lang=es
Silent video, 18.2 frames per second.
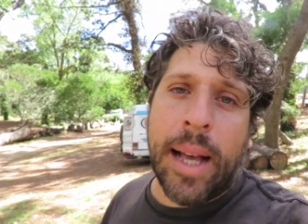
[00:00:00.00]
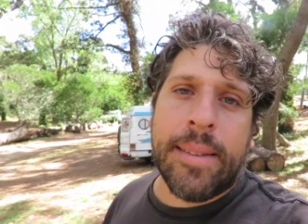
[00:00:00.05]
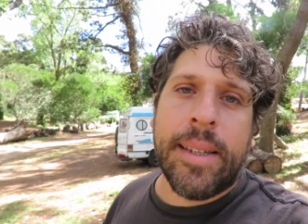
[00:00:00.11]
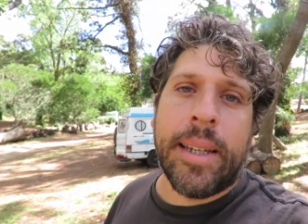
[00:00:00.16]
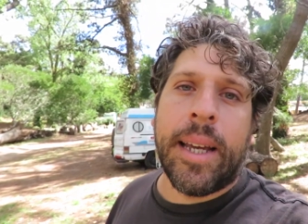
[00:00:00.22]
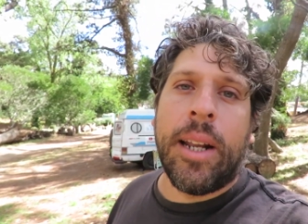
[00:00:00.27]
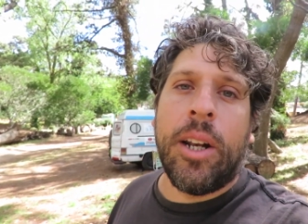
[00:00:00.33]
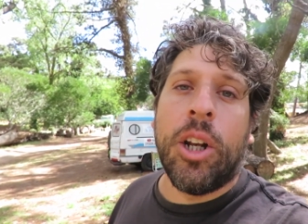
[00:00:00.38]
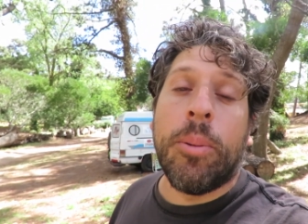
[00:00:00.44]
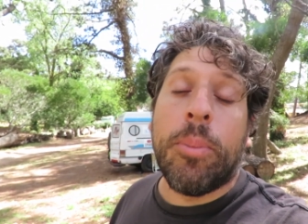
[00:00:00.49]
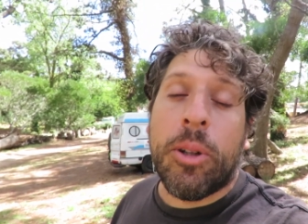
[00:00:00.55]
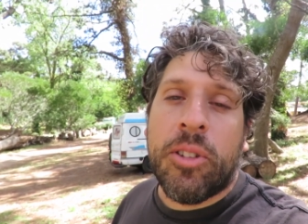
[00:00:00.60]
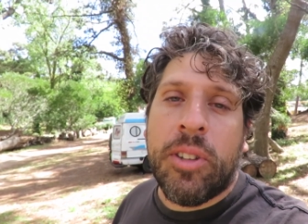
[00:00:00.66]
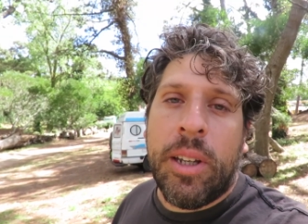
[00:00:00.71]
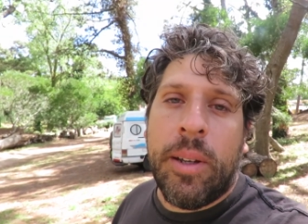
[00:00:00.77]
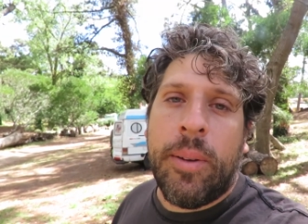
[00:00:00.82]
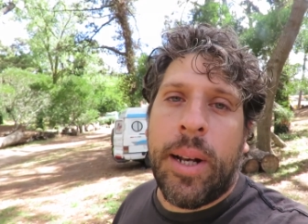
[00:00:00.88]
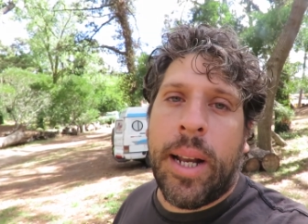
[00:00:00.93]
Así que en lo
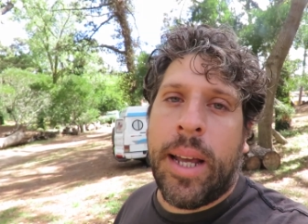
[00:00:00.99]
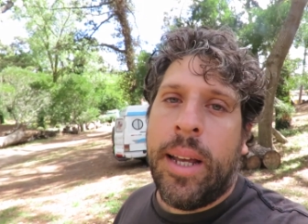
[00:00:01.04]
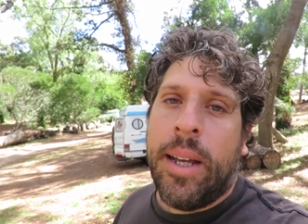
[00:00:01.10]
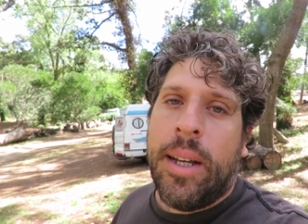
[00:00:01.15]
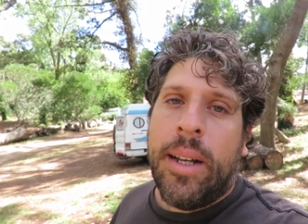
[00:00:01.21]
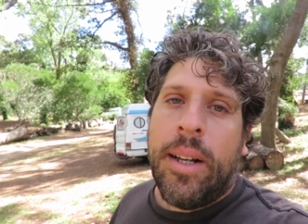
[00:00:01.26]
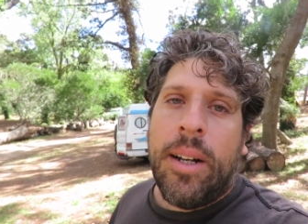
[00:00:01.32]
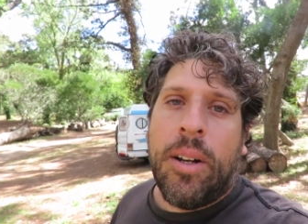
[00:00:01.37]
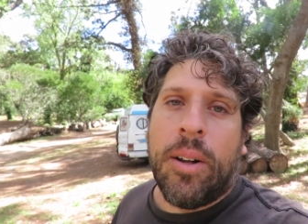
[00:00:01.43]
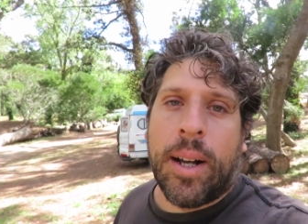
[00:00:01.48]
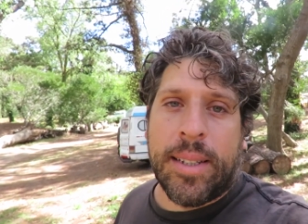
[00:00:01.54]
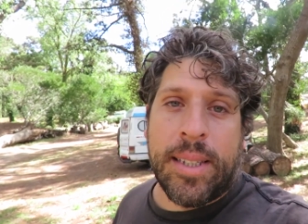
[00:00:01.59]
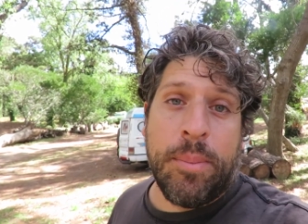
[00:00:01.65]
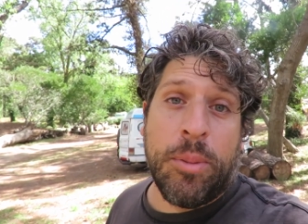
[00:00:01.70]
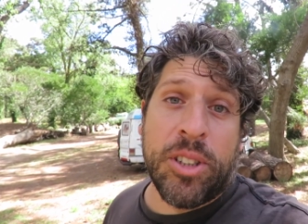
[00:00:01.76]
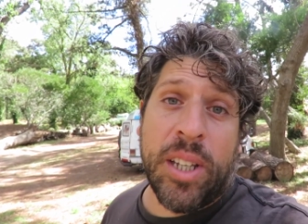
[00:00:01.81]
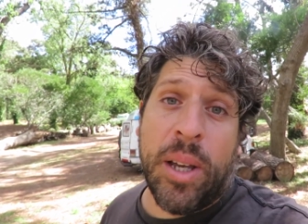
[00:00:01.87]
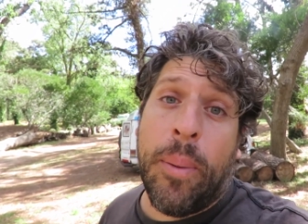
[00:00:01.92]
posible lo que
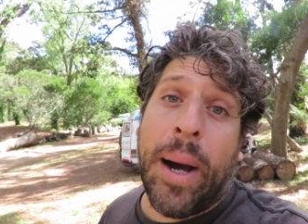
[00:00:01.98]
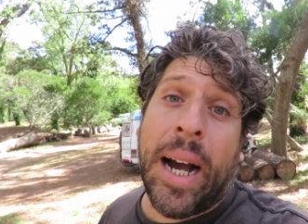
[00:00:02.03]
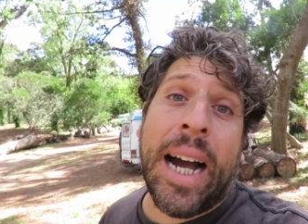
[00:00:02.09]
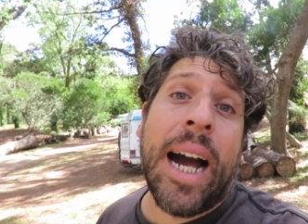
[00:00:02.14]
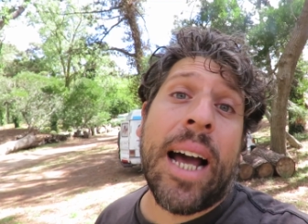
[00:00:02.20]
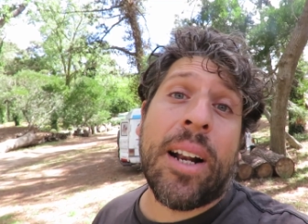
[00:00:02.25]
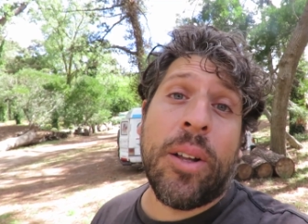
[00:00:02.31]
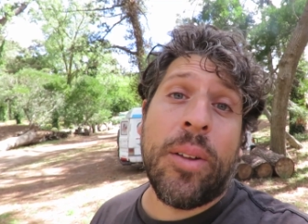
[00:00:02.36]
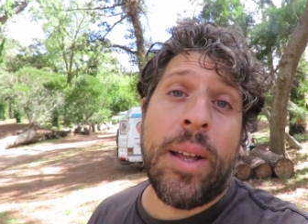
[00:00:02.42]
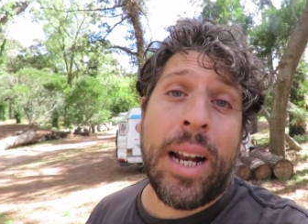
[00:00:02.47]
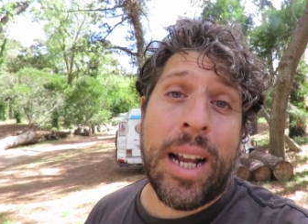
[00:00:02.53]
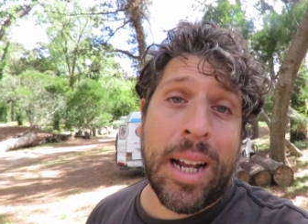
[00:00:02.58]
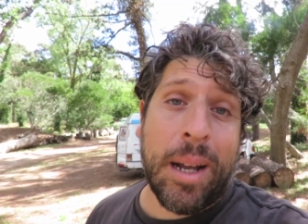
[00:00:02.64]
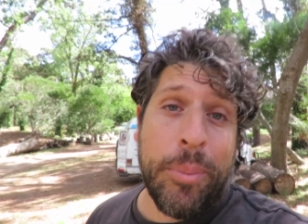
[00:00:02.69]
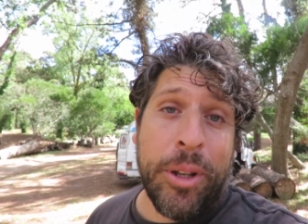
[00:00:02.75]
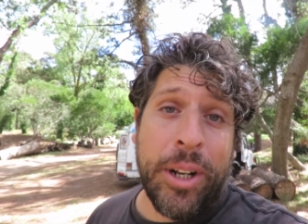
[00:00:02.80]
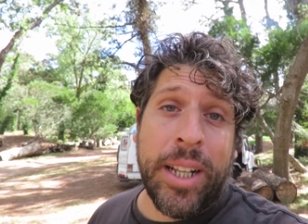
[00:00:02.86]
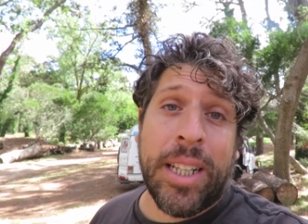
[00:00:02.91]
hacemos es bajarnos de la
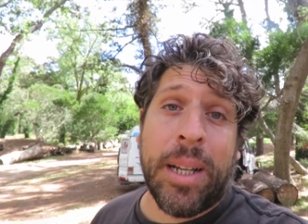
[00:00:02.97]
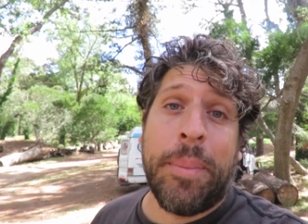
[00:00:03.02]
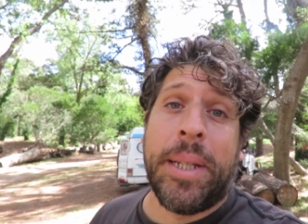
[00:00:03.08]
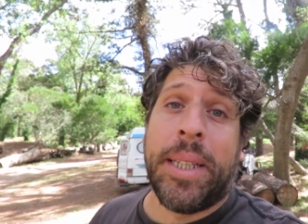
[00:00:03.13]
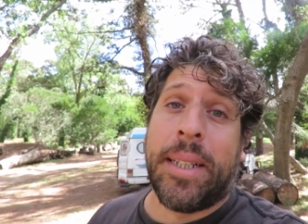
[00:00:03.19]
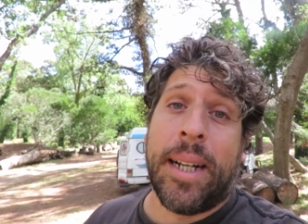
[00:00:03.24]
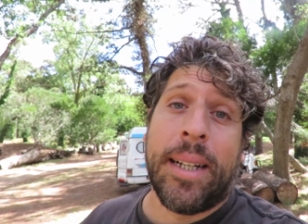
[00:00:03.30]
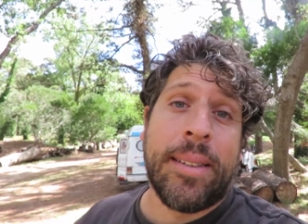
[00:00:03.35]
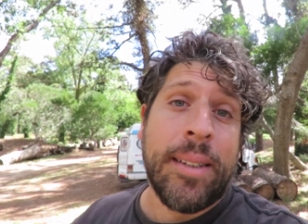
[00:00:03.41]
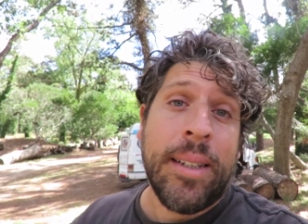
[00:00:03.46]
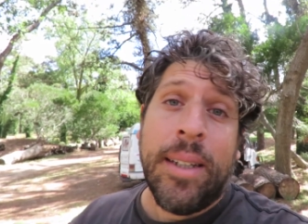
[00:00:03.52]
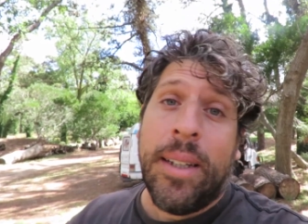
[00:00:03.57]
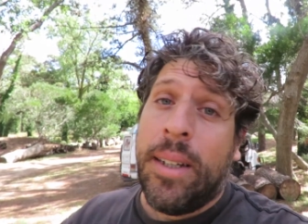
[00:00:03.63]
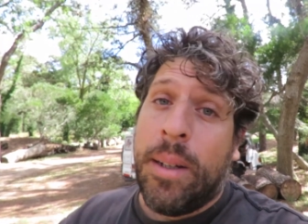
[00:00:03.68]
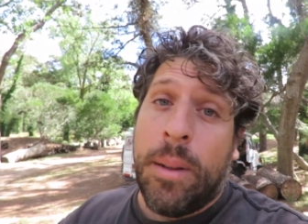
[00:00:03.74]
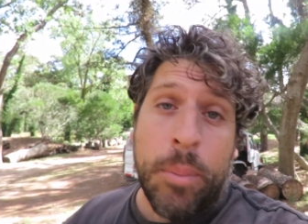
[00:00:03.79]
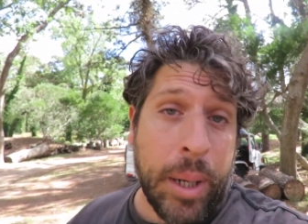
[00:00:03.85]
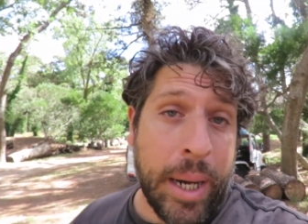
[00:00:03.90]
camioneta mientras,
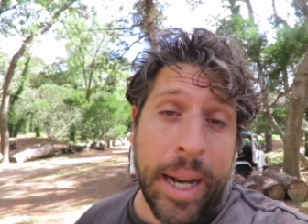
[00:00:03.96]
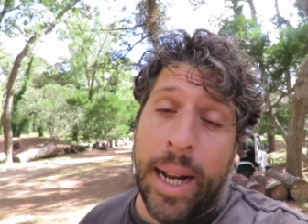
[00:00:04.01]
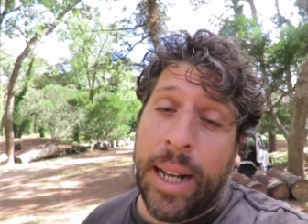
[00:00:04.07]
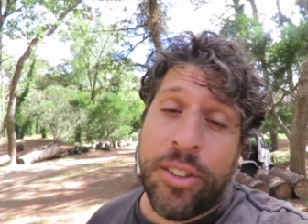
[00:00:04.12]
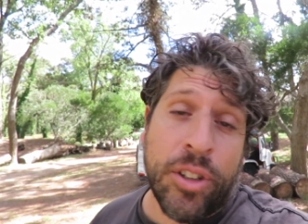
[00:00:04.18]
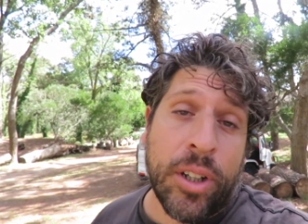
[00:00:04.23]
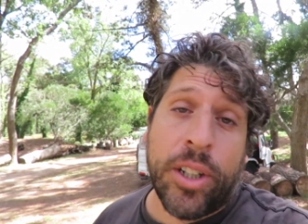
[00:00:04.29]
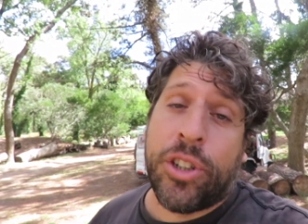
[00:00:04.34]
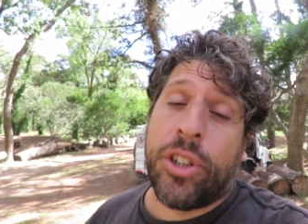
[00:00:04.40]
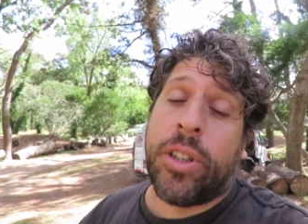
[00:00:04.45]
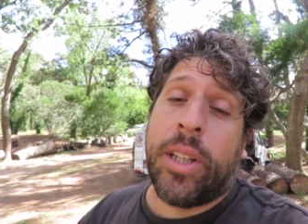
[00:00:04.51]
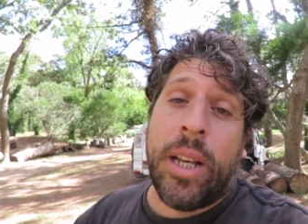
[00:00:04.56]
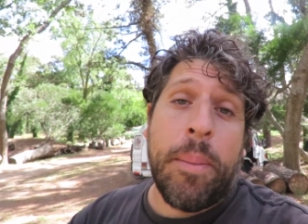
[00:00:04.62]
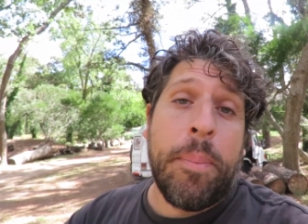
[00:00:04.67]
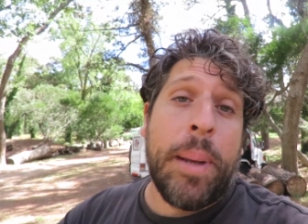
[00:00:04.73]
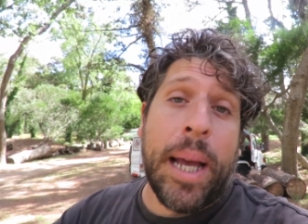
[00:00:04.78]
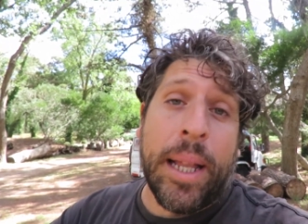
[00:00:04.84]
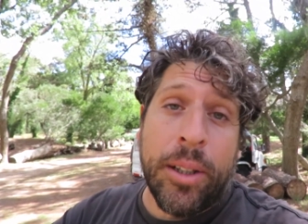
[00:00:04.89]
en el caso de que yo esté
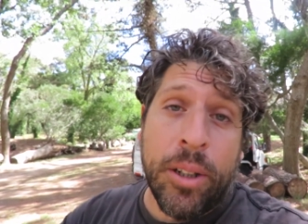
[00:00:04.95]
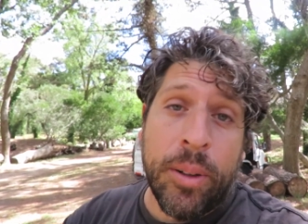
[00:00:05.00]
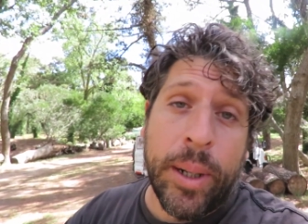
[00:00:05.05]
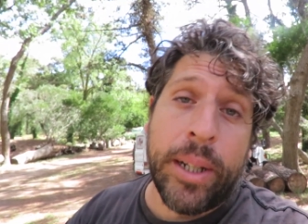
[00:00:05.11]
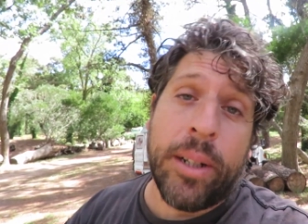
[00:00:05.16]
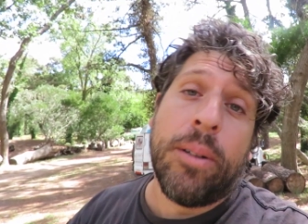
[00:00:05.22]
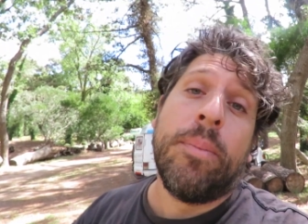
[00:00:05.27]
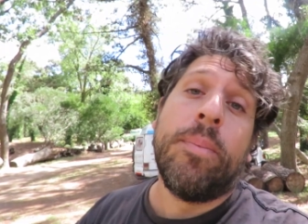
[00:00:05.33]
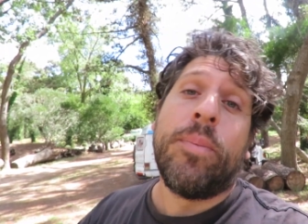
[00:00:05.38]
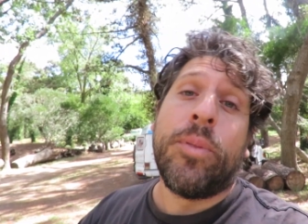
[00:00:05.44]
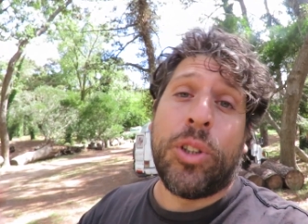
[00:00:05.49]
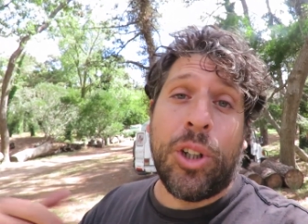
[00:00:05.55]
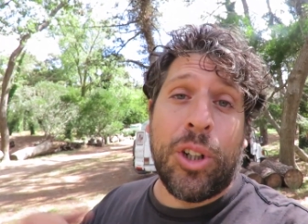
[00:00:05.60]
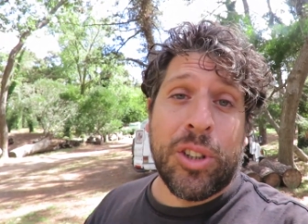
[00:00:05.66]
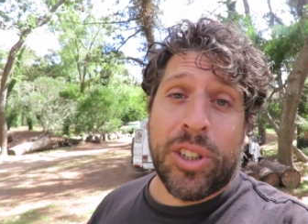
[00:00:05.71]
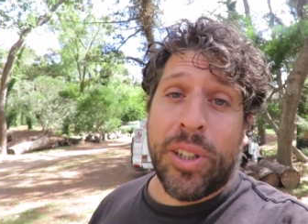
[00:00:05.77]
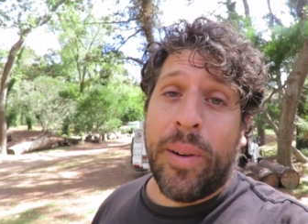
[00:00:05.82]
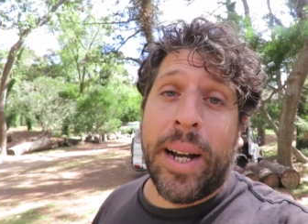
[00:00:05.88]
limpiando, bueno,
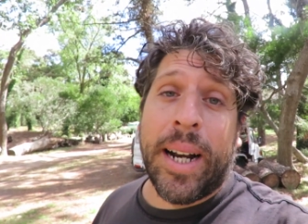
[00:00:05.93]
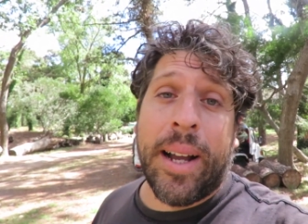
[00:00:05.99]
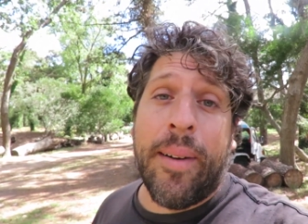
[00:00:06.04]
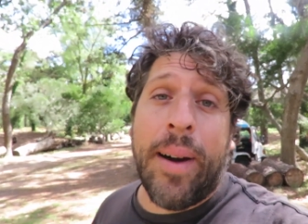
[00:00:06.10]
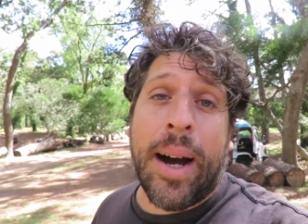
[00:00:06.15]
todos se van